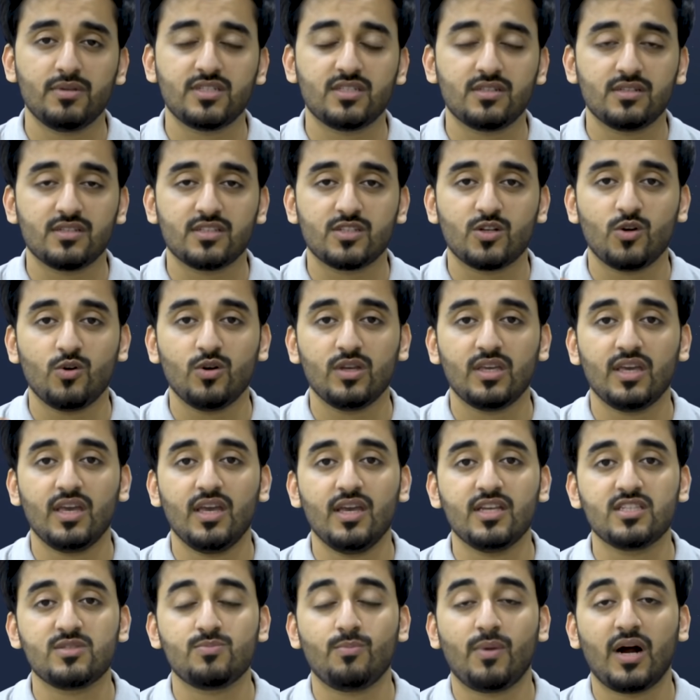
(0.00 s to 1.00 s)
बिजनेस रहो
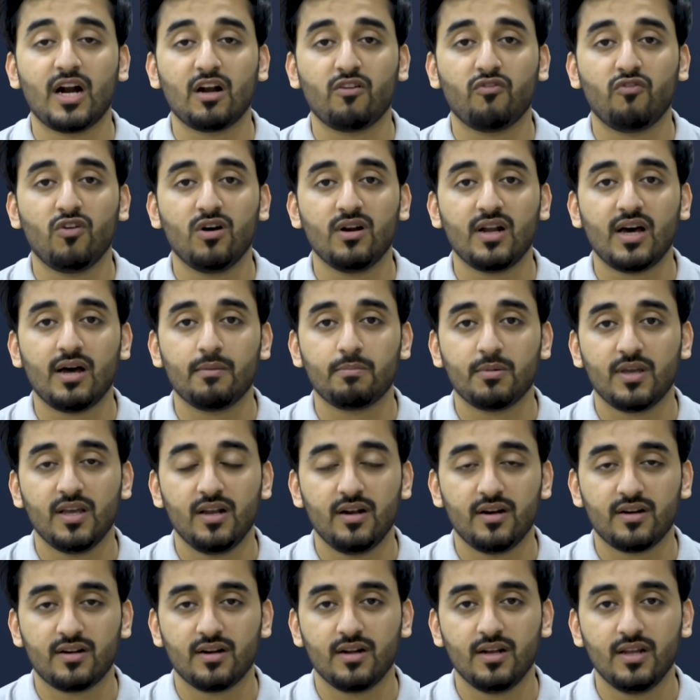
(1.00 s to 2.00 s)
ये स्मार्टफोन आपकी
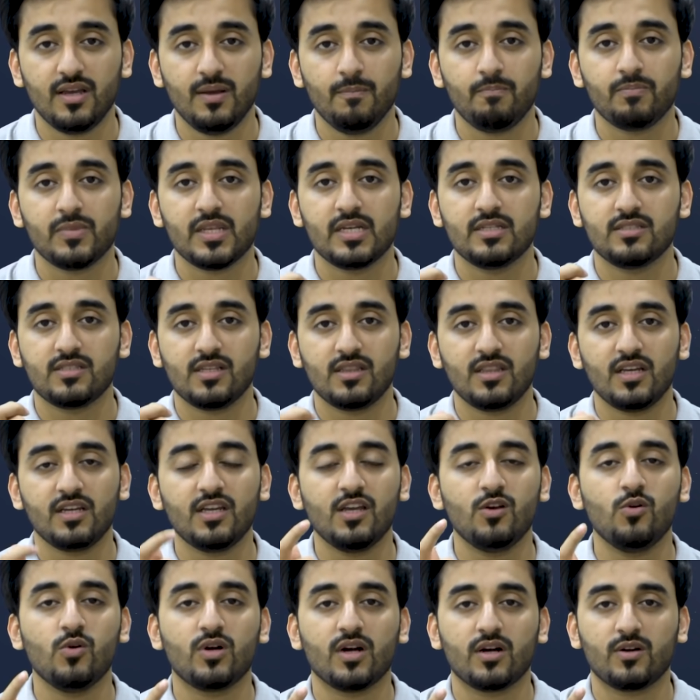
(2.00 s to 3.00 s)
लिटरली
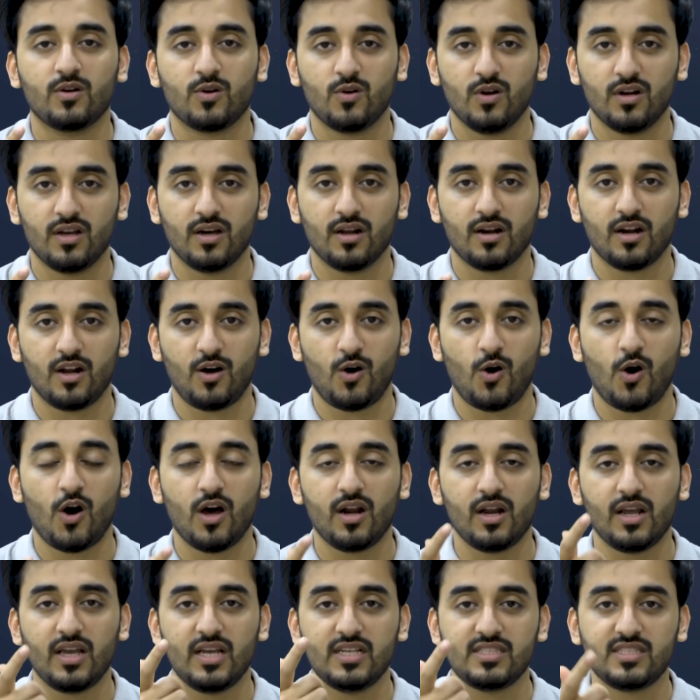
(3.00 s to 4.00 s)
ज़िंदगी को कंट्रोल कर रहा
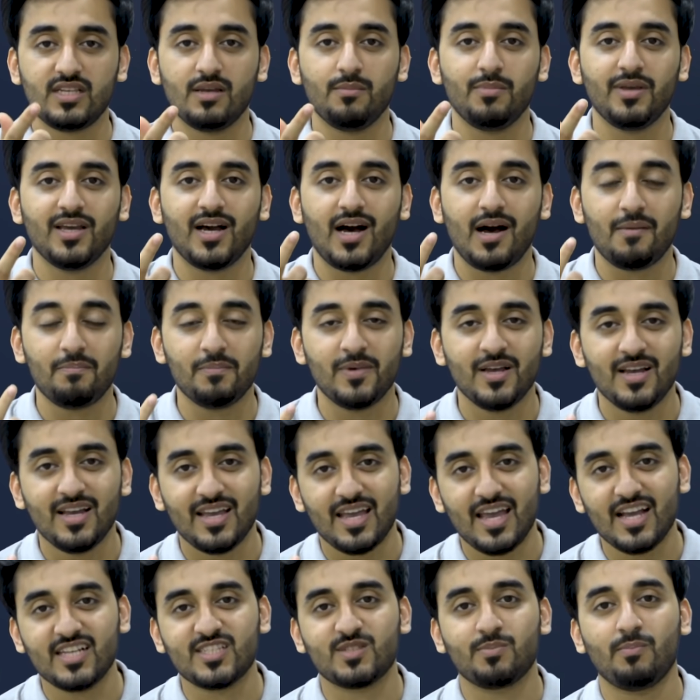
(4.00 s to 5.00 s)
और इसे भी
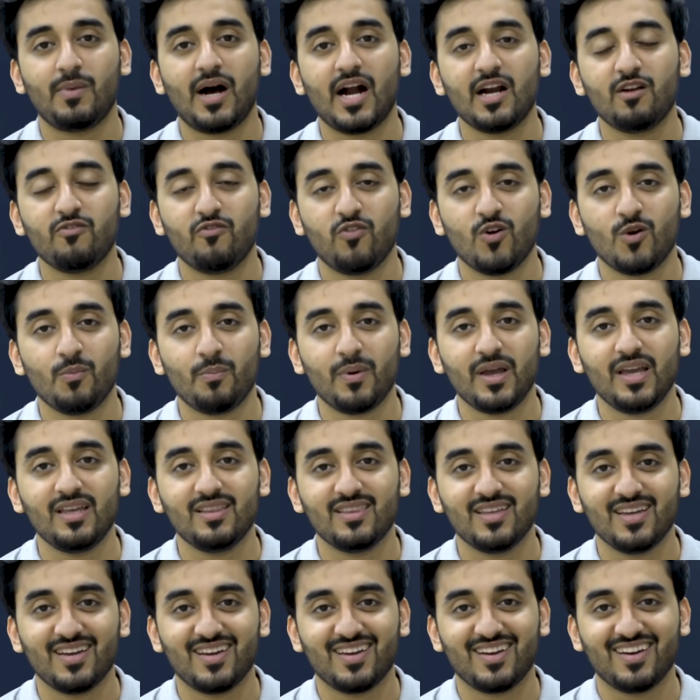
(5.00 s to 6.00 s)
आप एक स्मार्टफोन पे ही
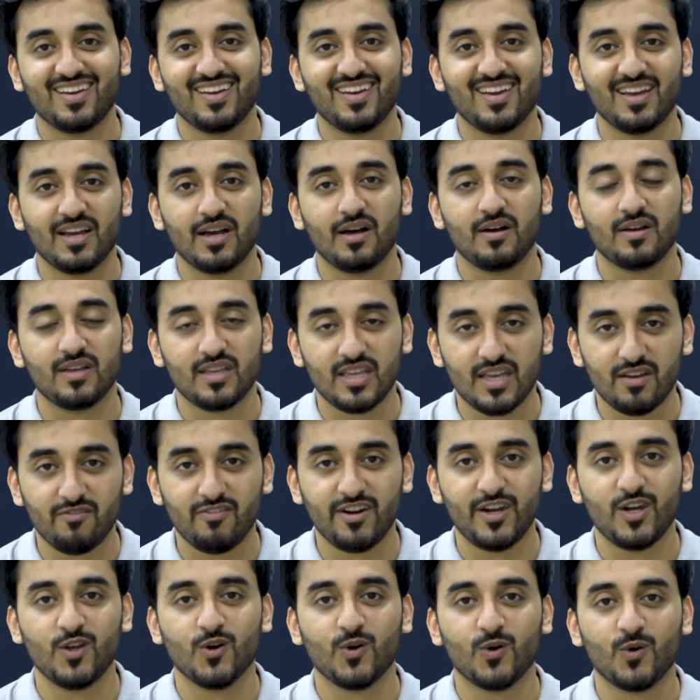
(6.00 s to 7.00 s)
देख रहे हैं ये
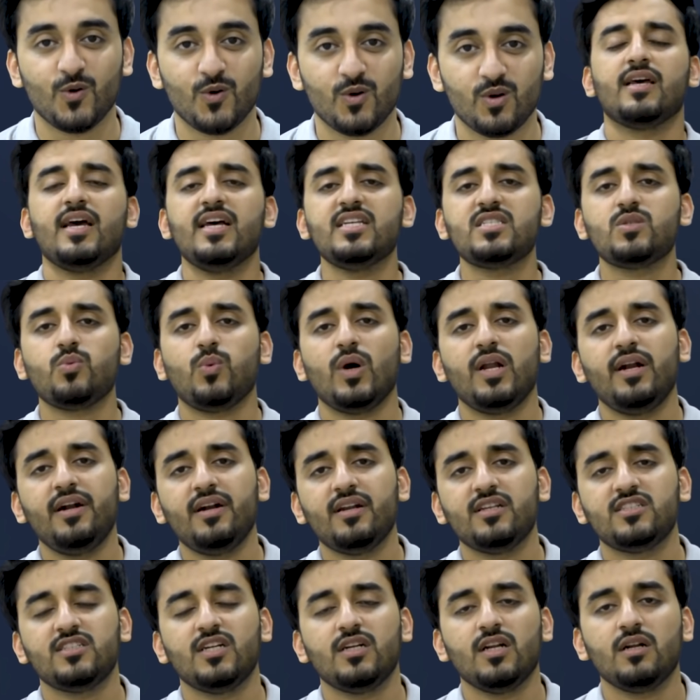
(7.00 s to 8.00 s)
वीडियो को इस वाले
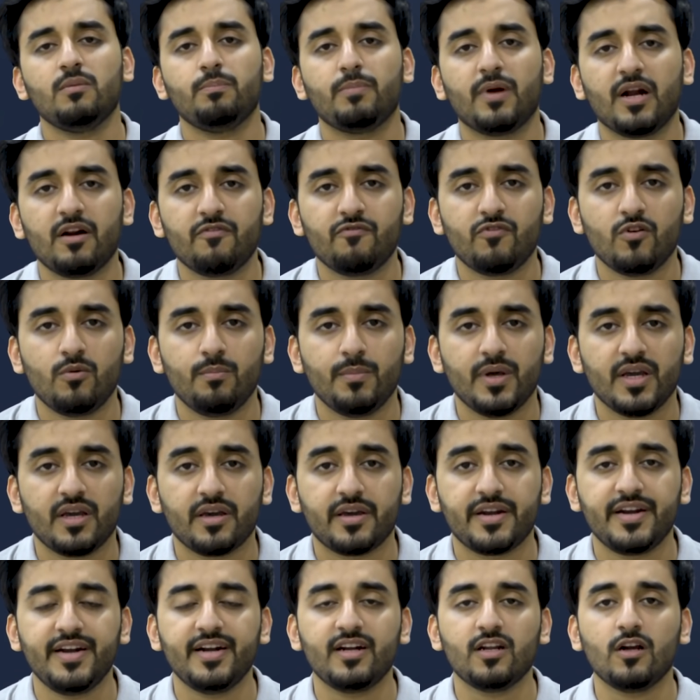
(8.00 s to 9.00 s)
डिजिटल प्लेटफॉर्म में
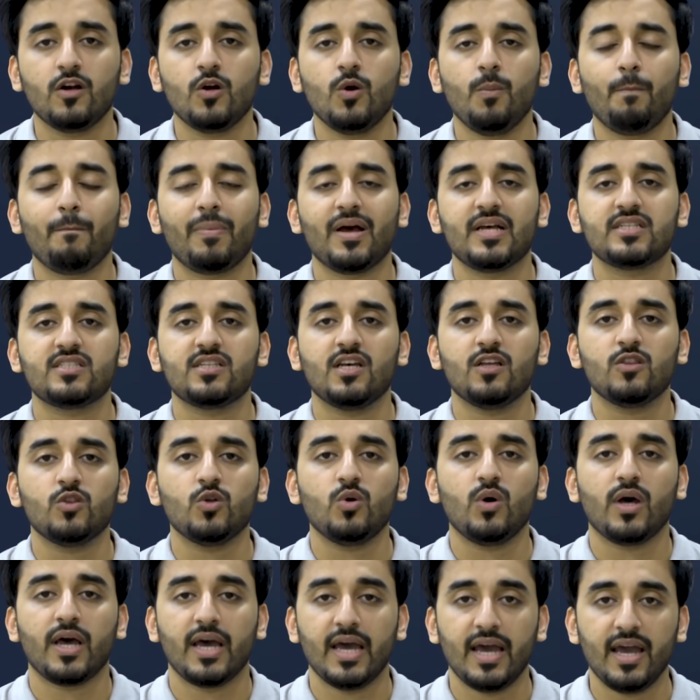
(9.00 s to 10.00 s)
क्रिएटर को पैसा
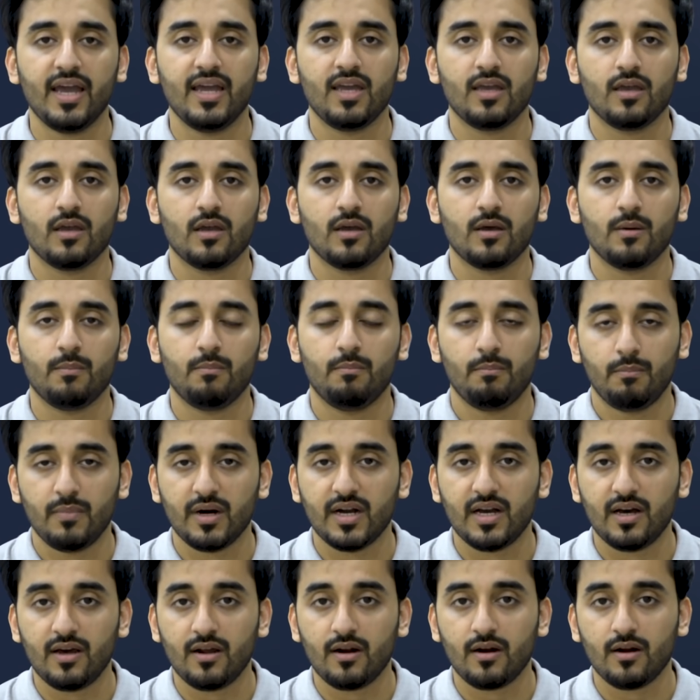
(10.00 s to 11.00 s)
तो है ही
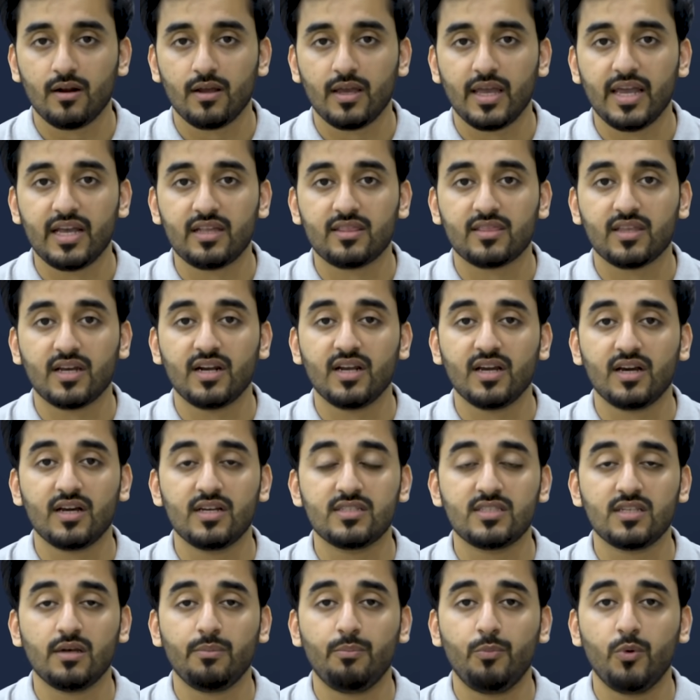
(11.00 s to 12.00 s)
मगर एक
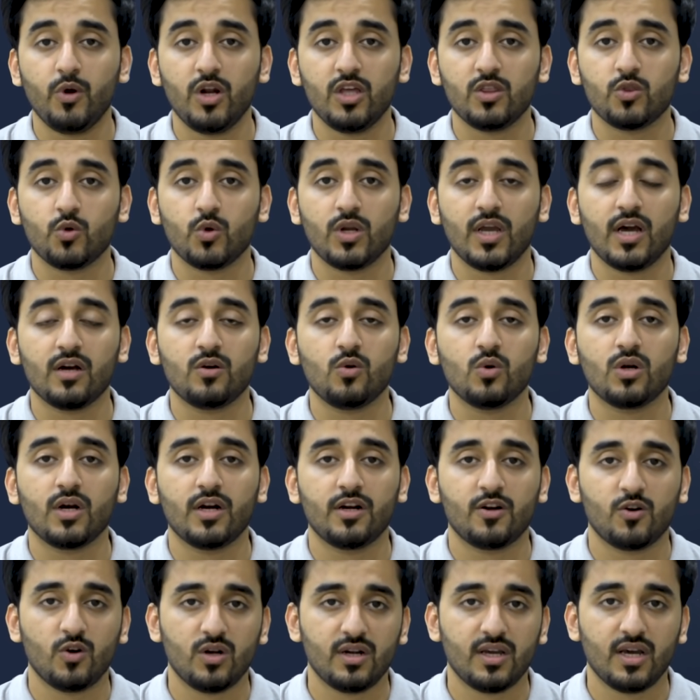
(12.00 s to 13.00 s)
तरीके से पूरे दुनिया को
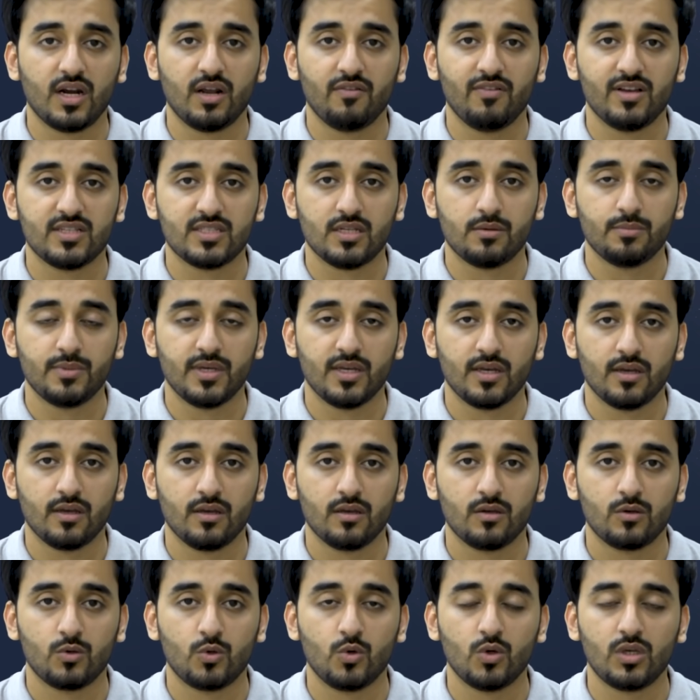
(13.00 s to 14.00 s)
कंट्रोल करे वैसा भी है
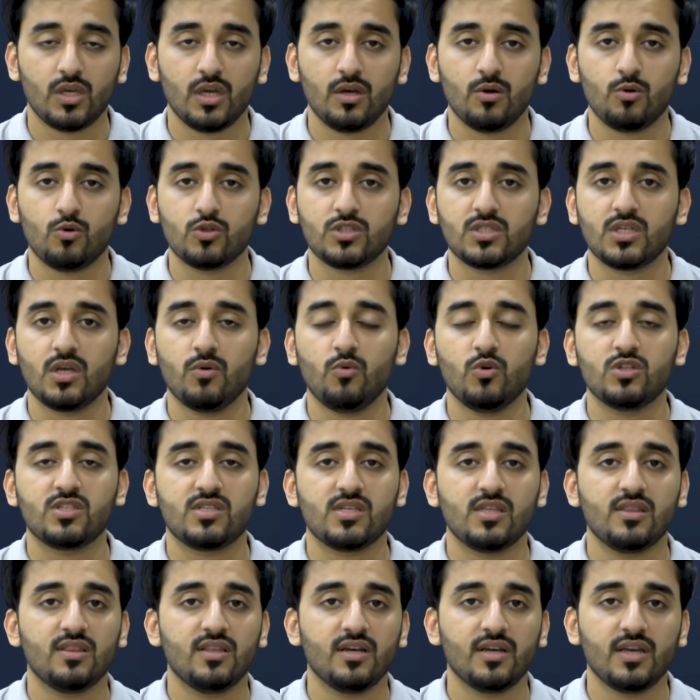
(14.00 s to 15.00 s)
क्योंकि उसकी वो
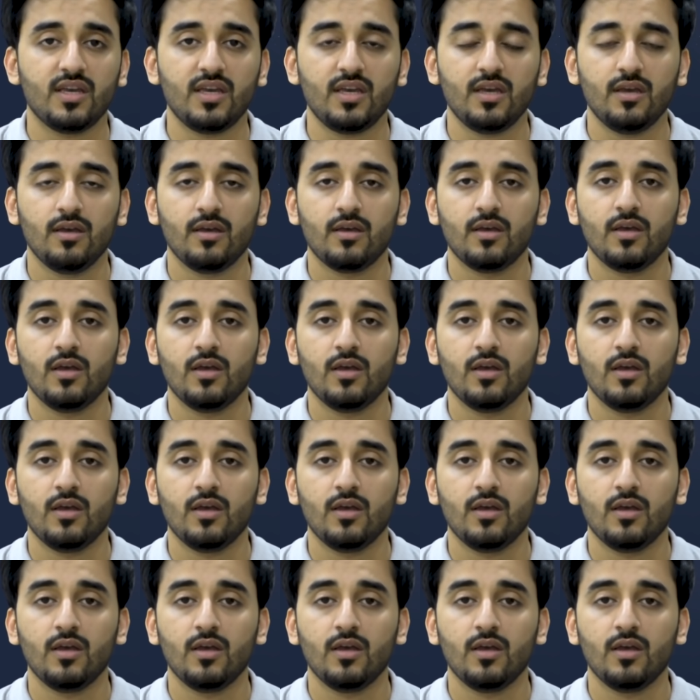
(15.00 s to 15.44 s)
ज़िंदगी